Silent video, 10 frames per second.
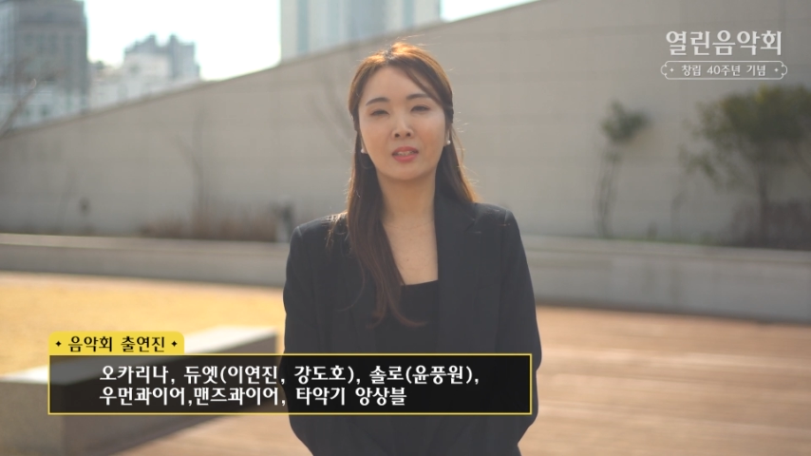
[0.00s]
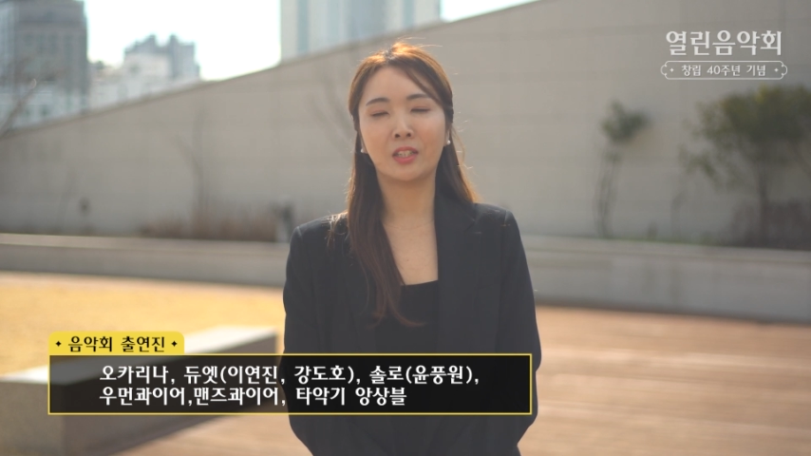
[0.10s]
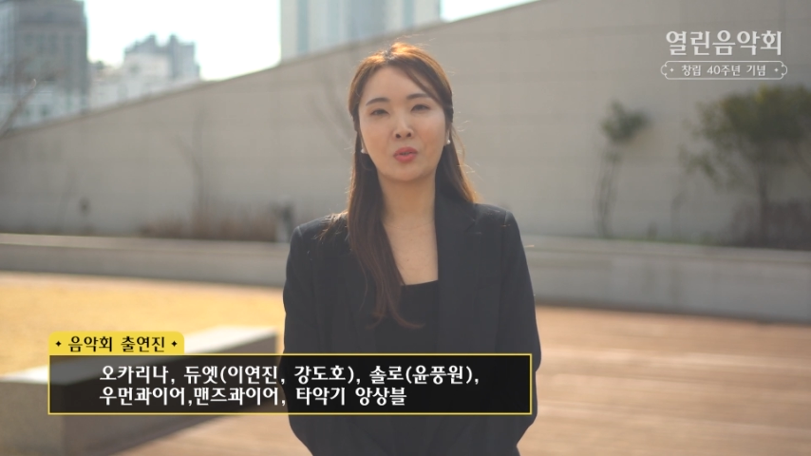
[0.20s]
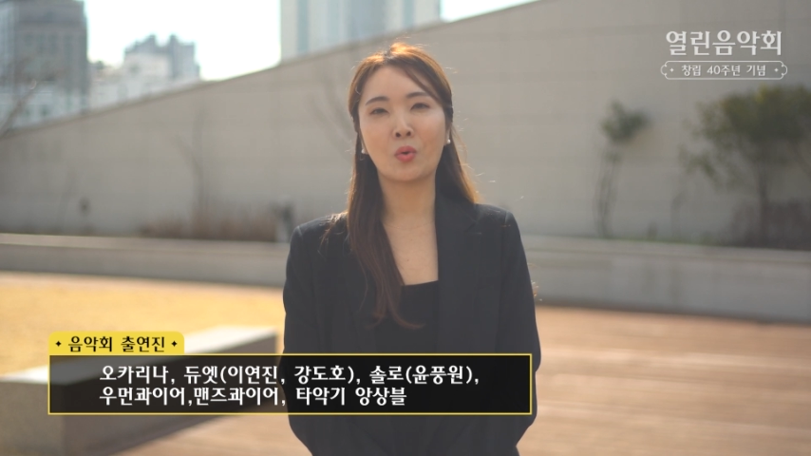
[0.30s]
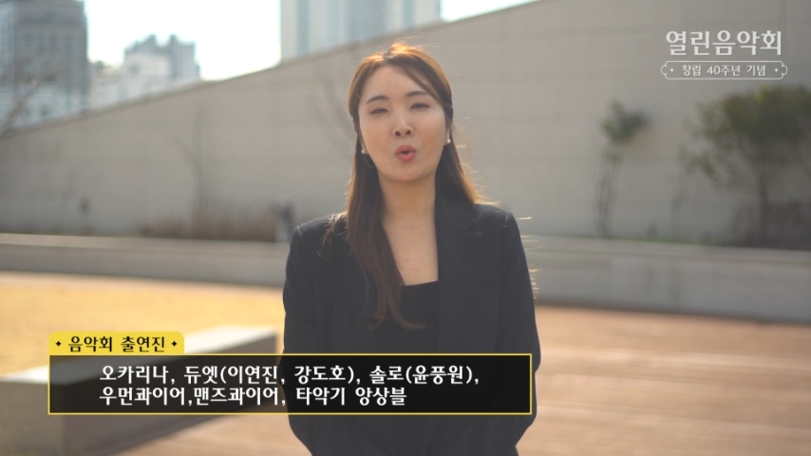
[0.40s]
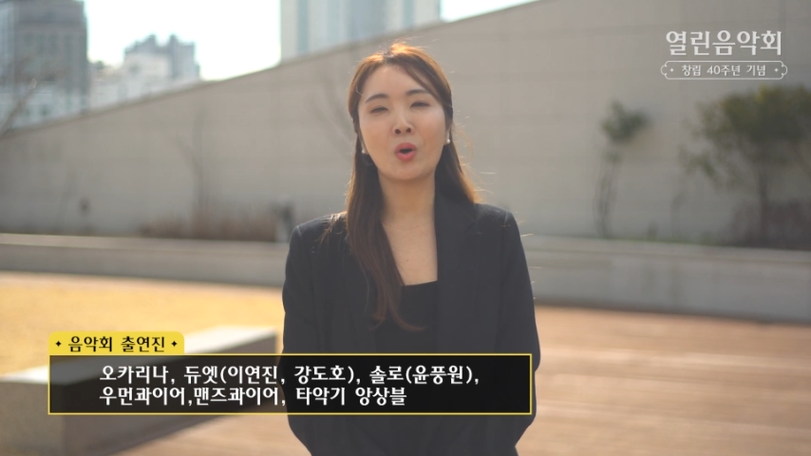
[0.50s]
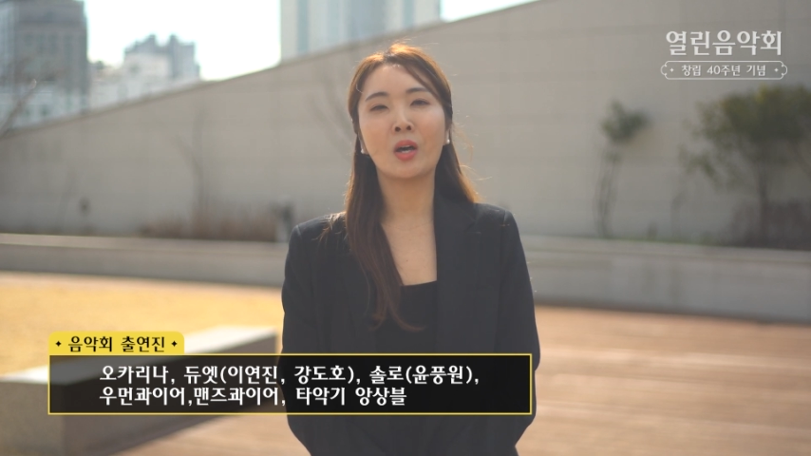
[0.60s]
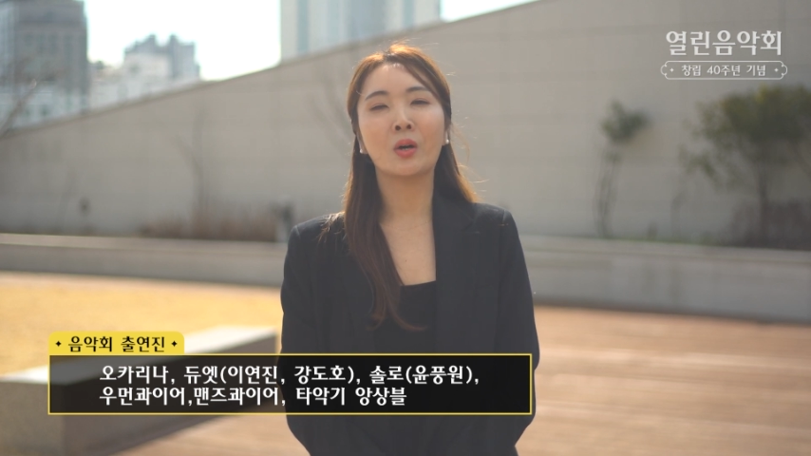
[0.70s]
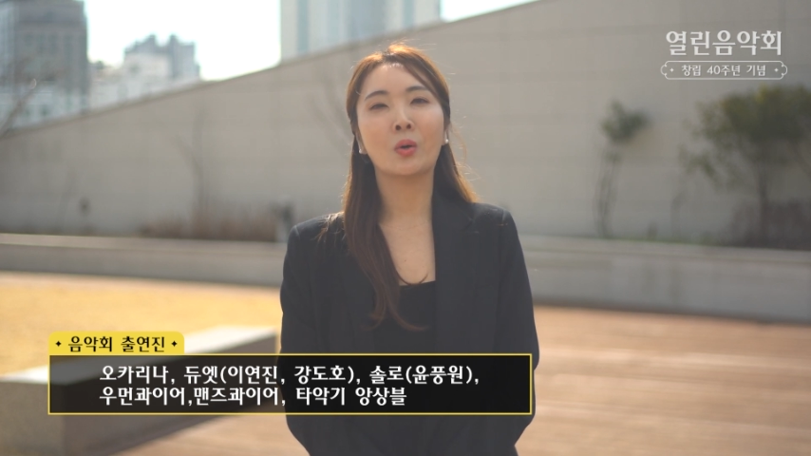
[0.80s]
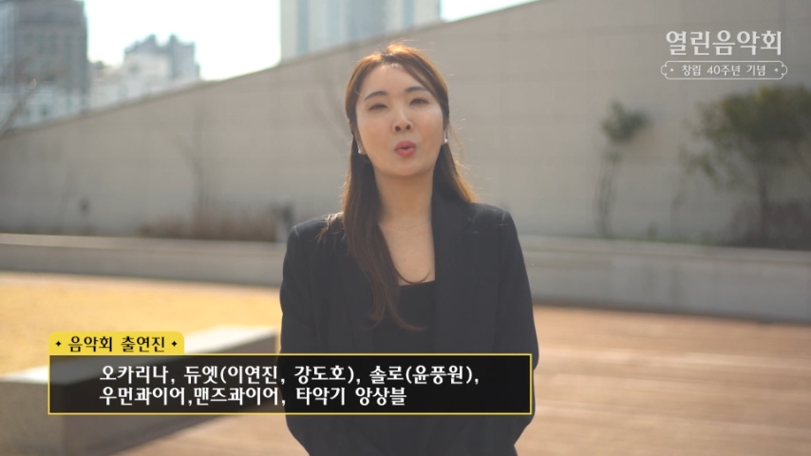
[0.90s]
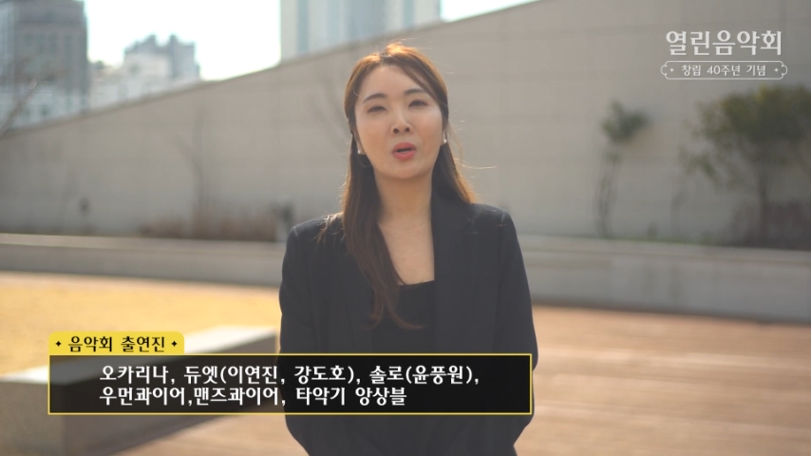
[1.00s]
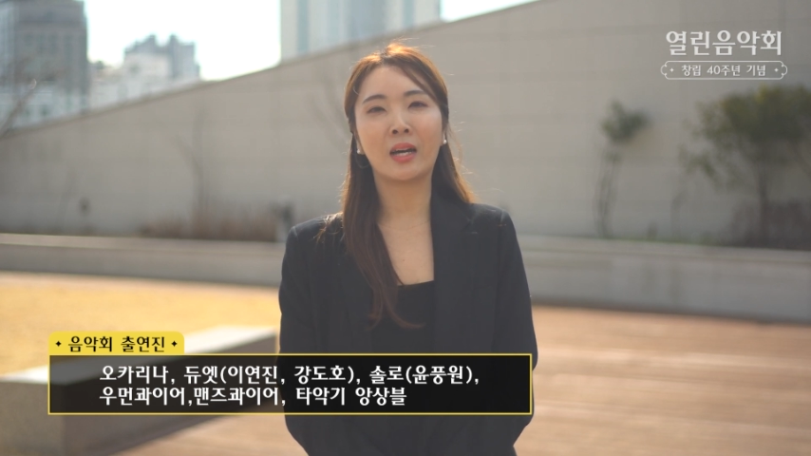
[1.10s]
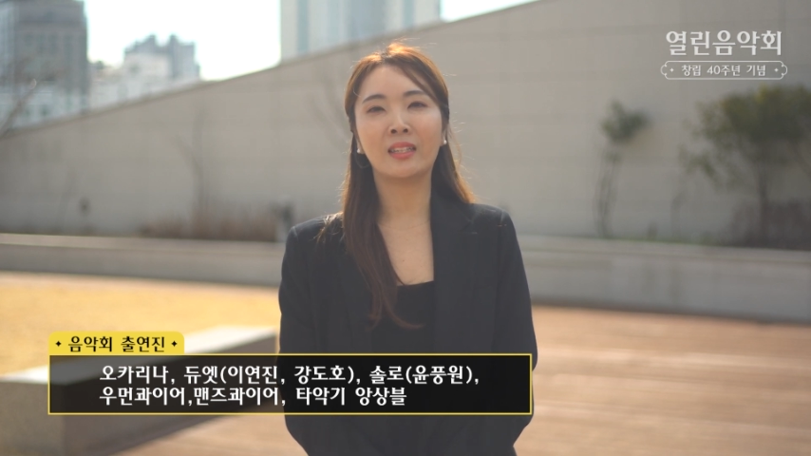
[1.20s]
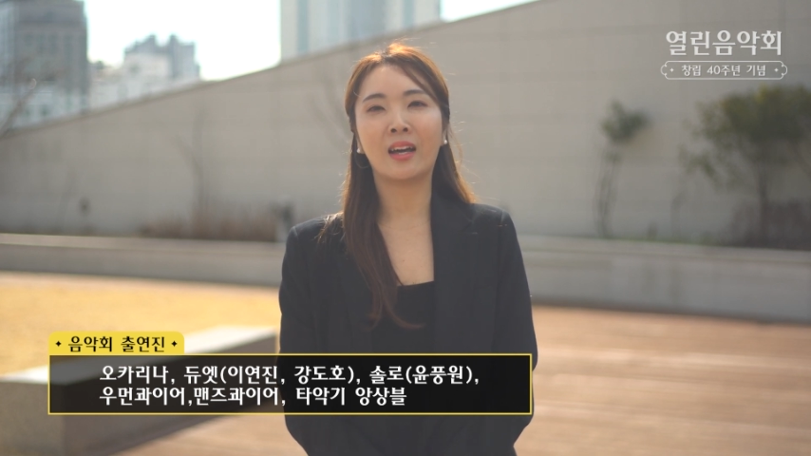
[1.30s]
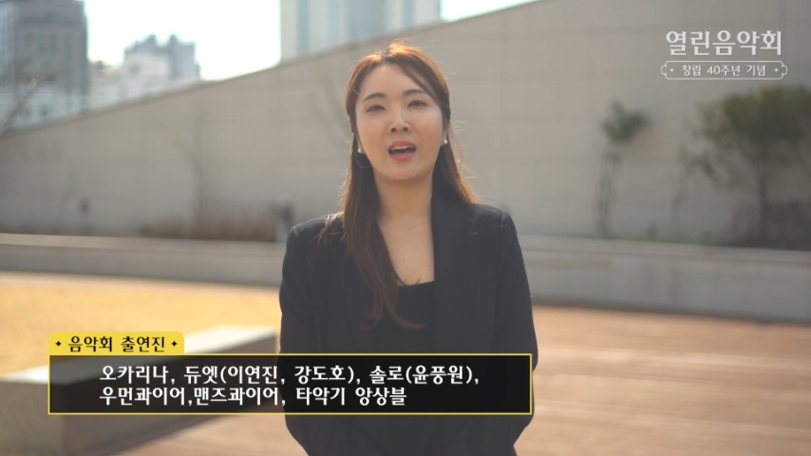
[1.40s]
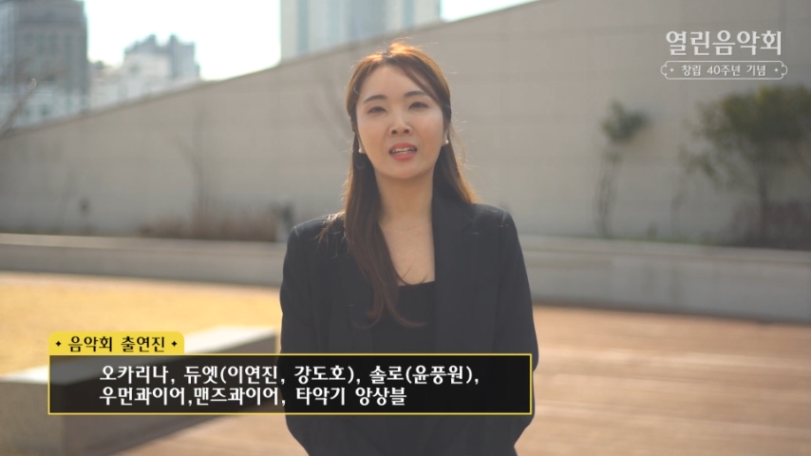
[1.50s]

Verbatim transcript: 그리고 오카리나